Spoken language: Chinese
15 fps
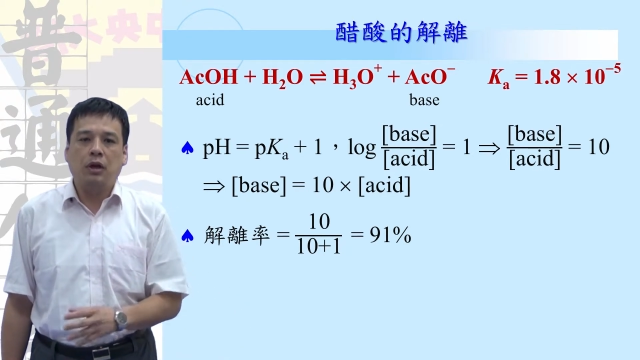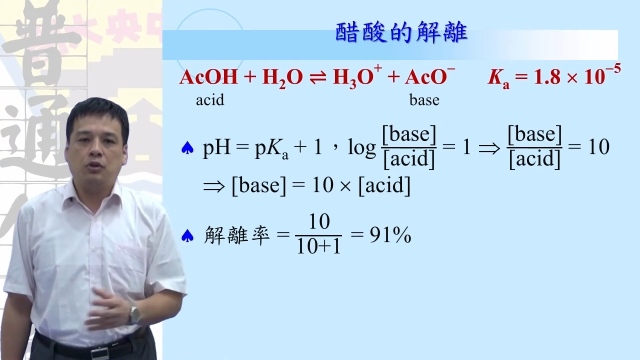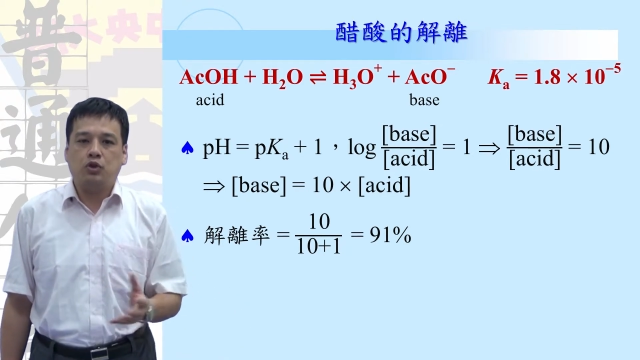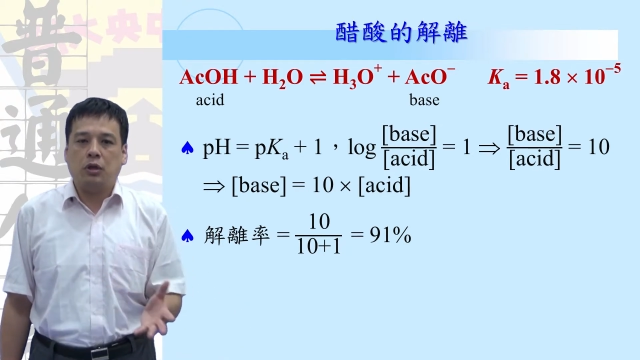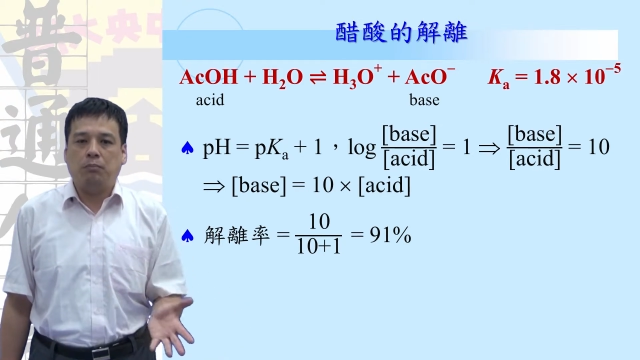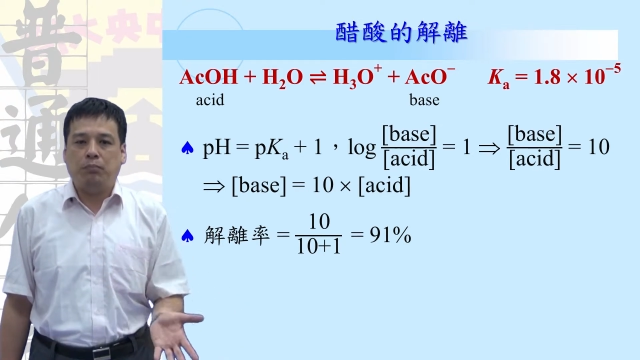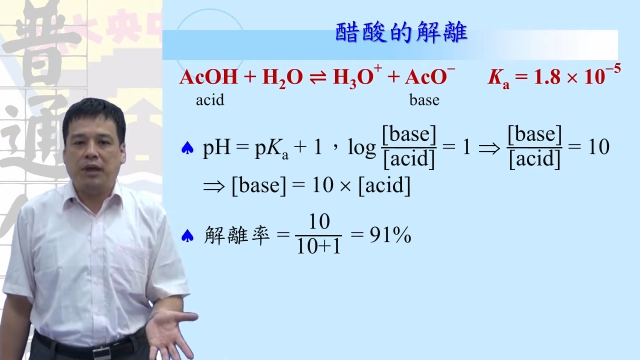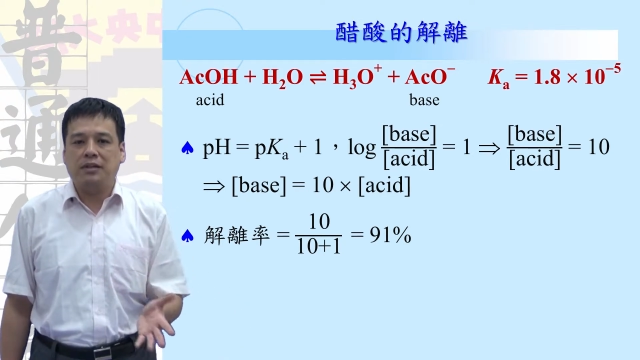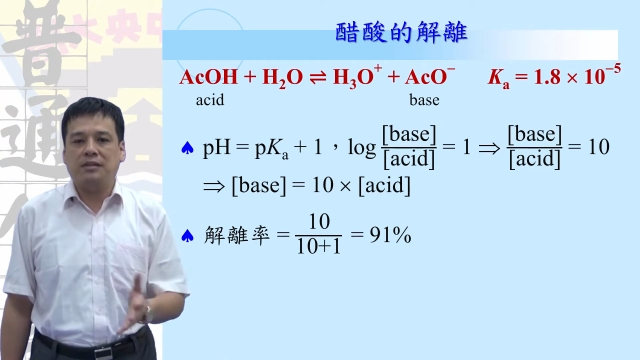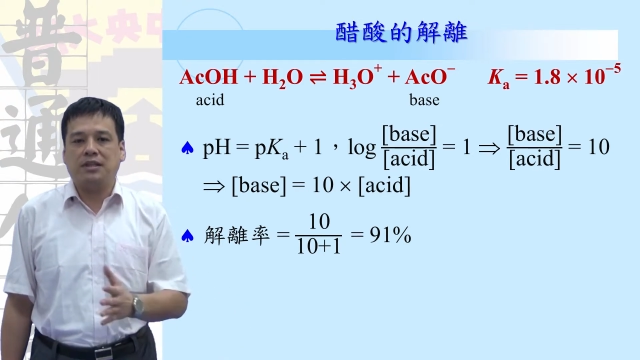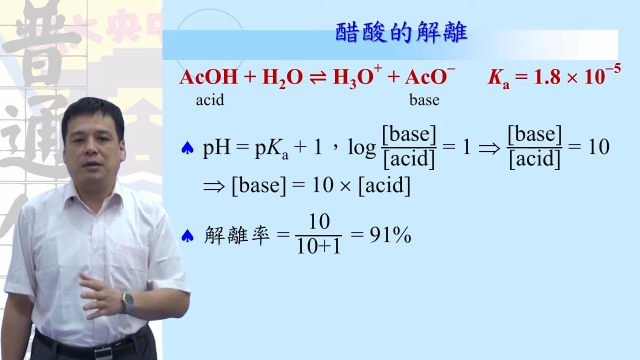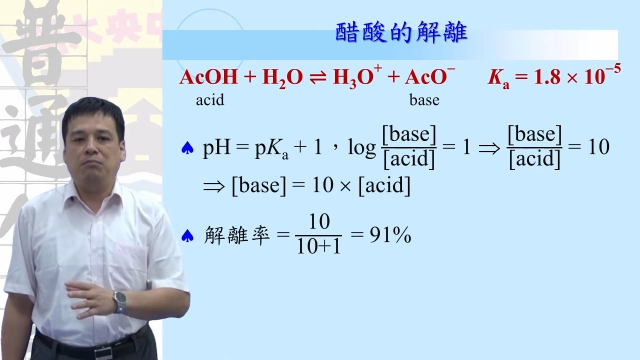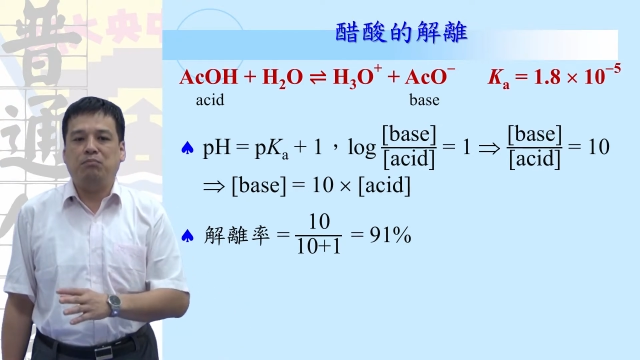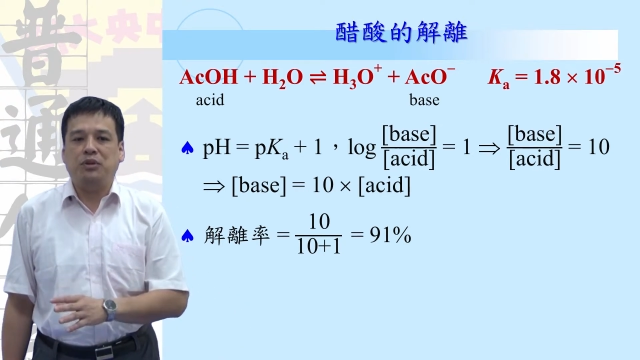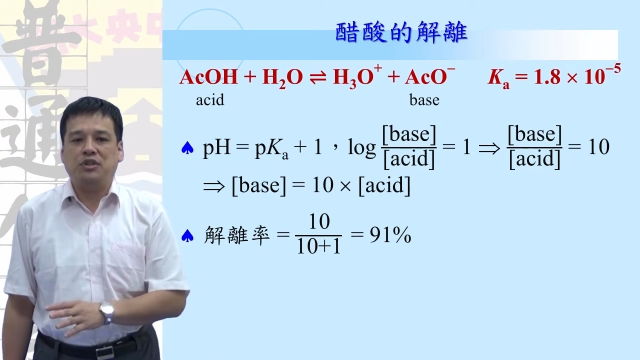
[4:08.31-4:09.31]
所以变
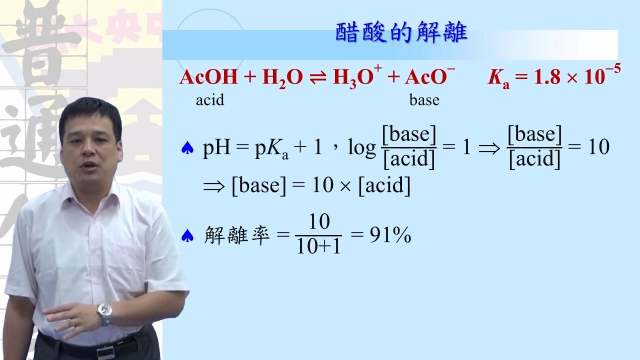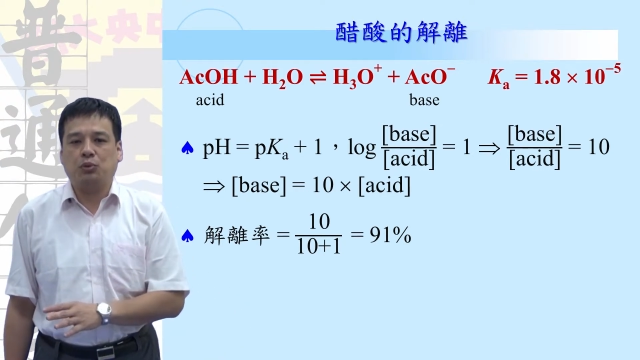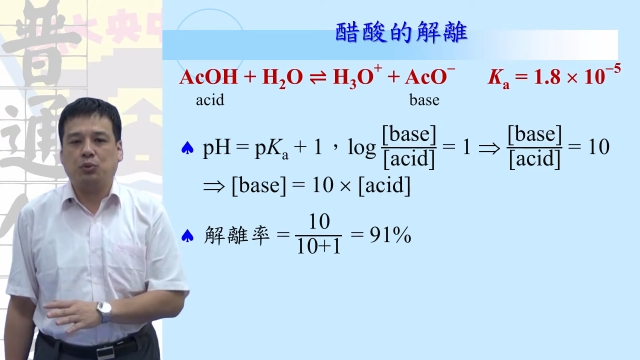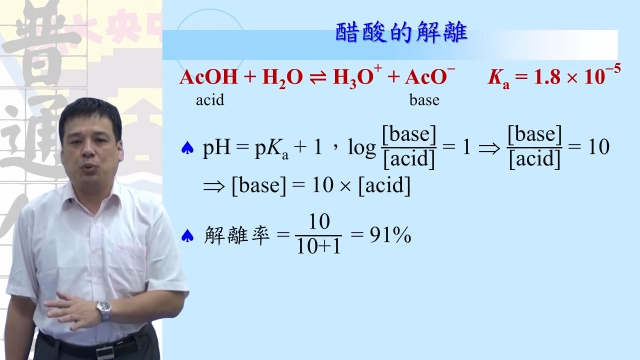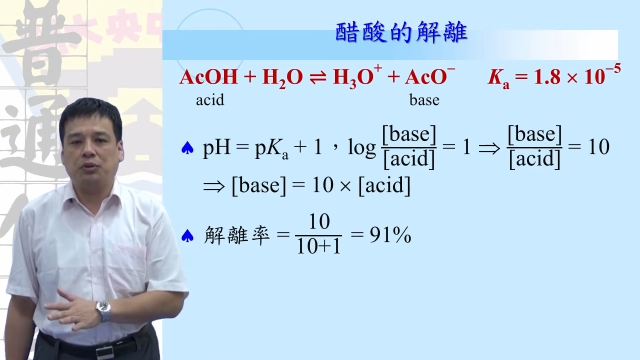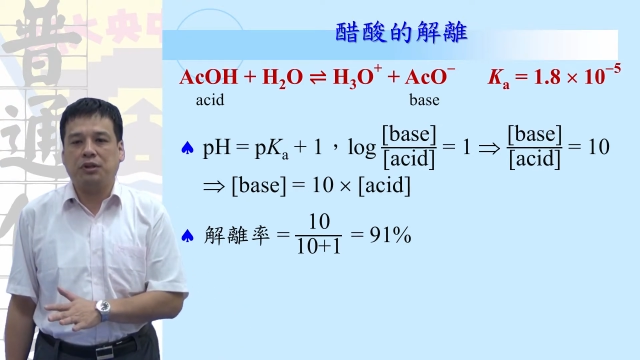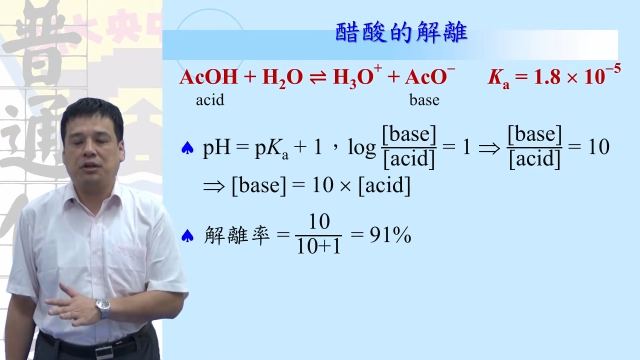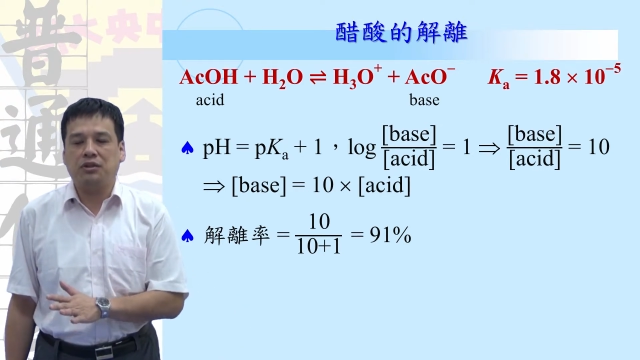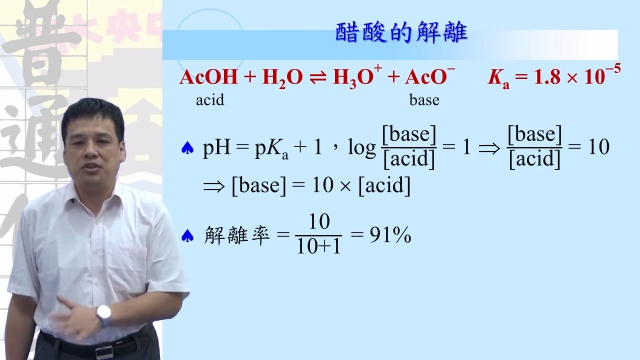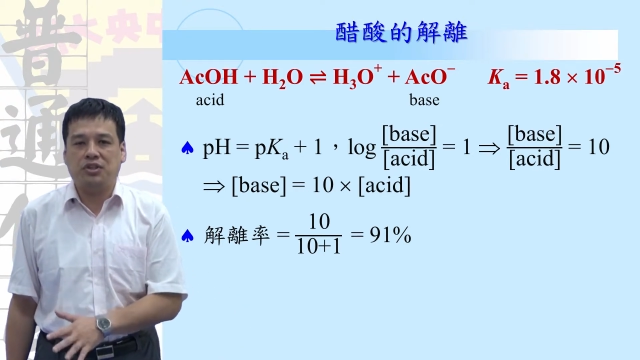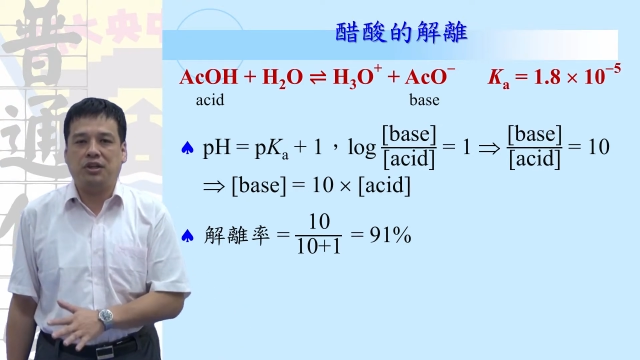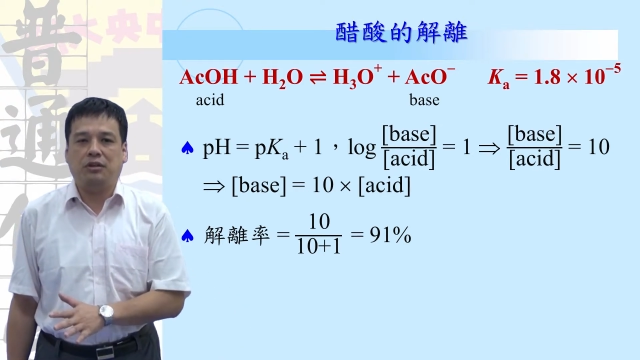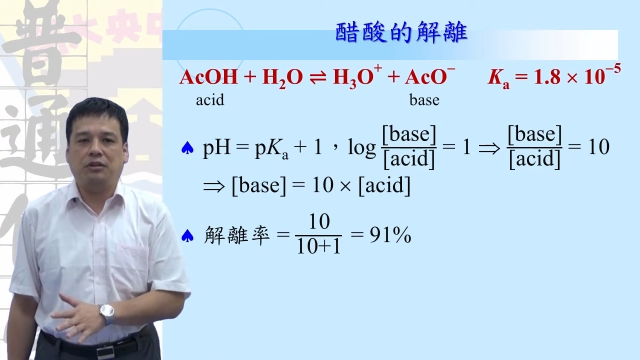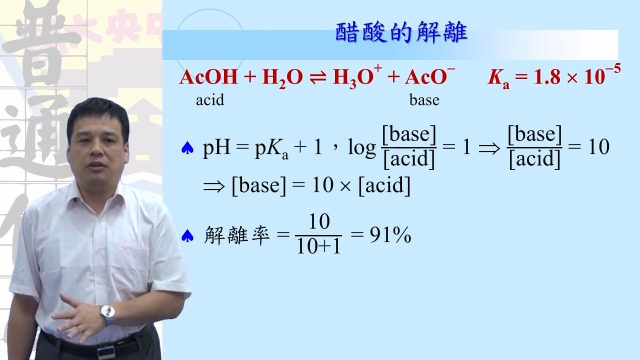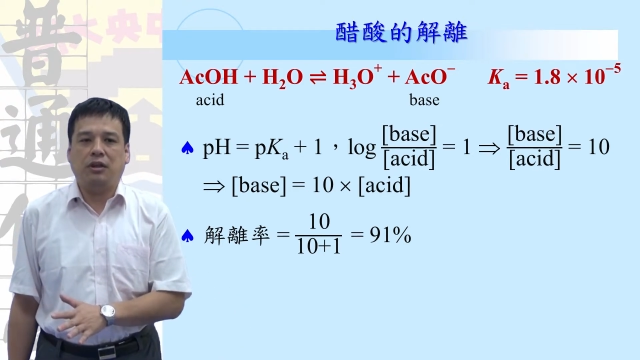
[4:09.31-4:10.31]
成比较多的
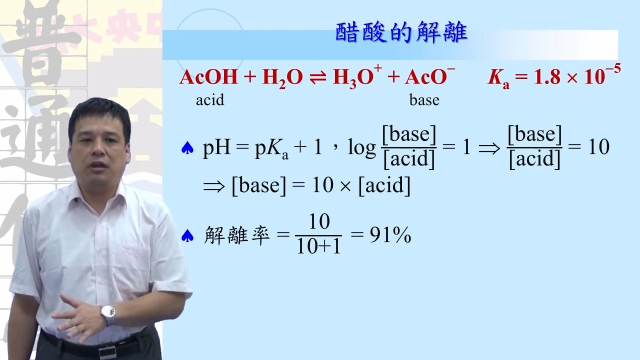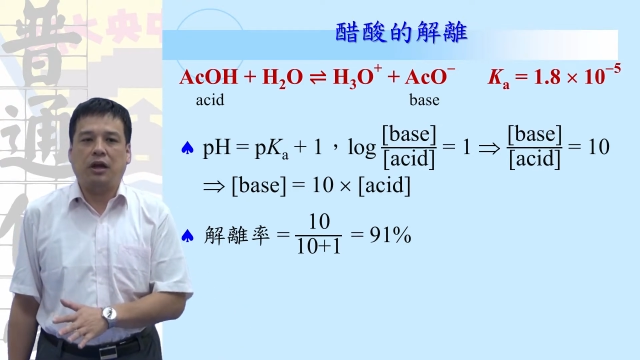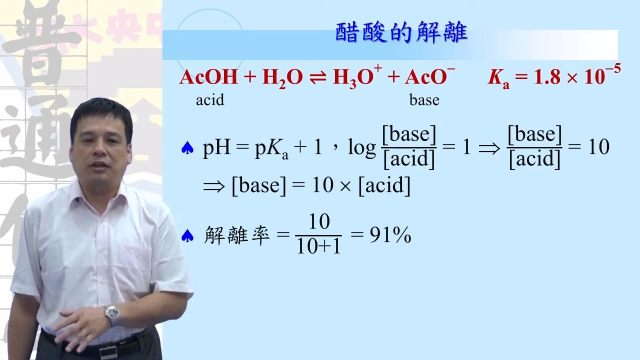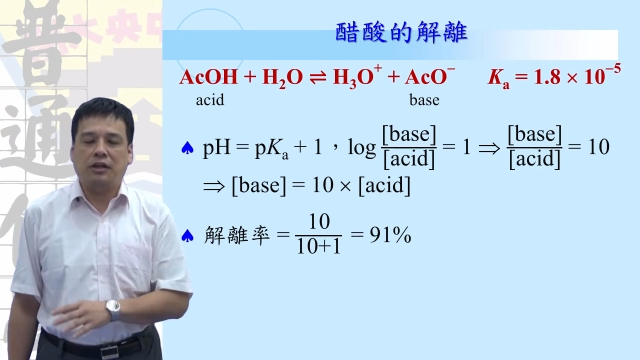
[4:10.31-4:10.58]
碱啊。